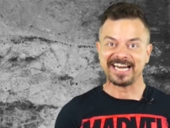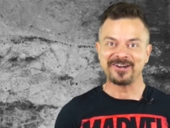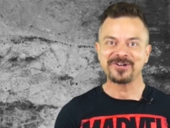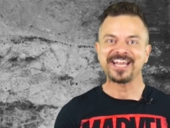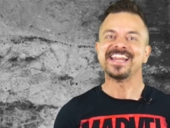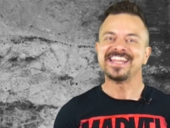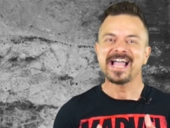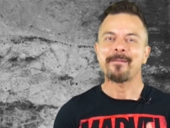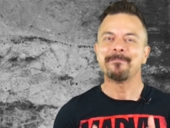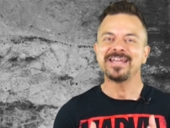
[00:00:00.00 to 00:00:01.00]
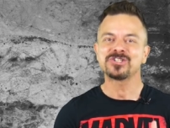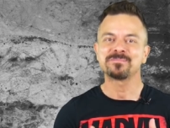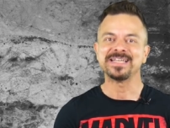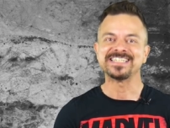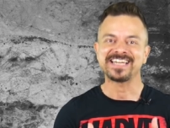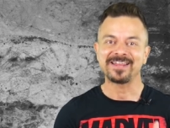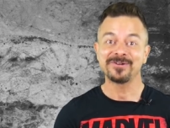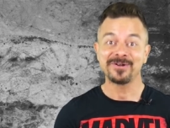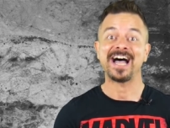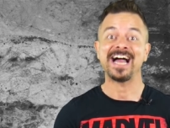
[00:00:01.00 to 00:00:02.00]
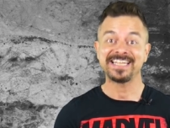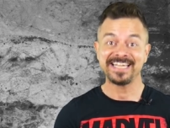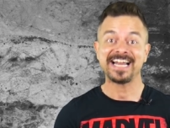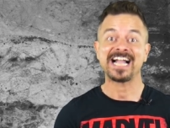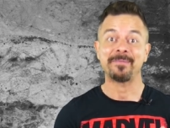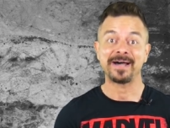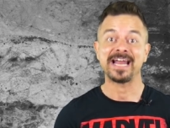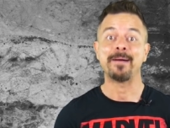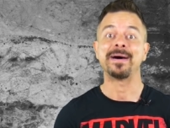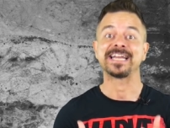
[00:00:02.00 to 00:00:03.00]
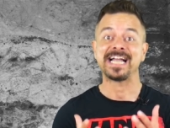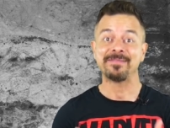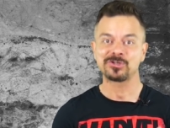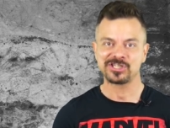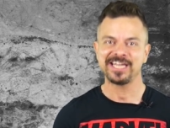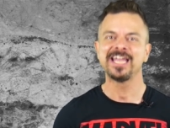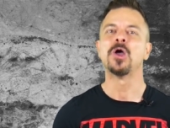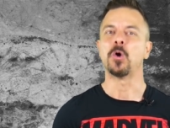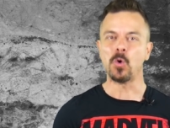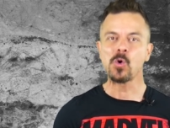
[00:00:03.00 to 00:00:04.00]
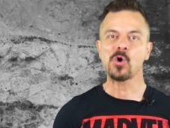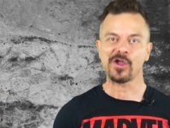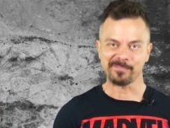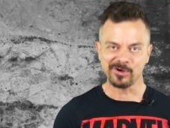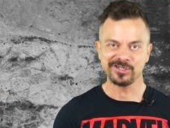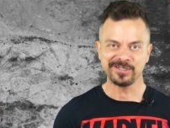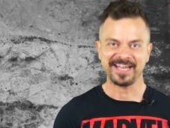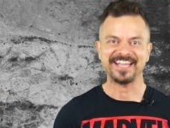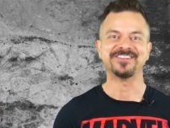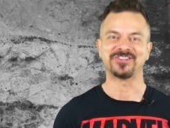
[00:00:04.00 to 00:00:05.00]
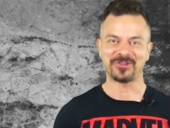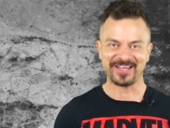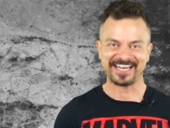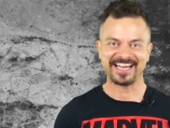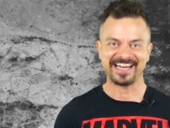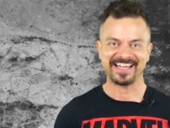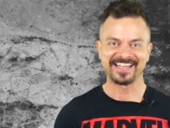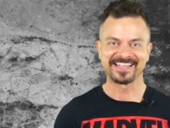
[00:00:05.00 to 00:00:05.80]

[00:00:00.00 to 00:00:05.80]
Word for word: raro que el día menos pensado alguien acabara marcándose un goemon en toda regla.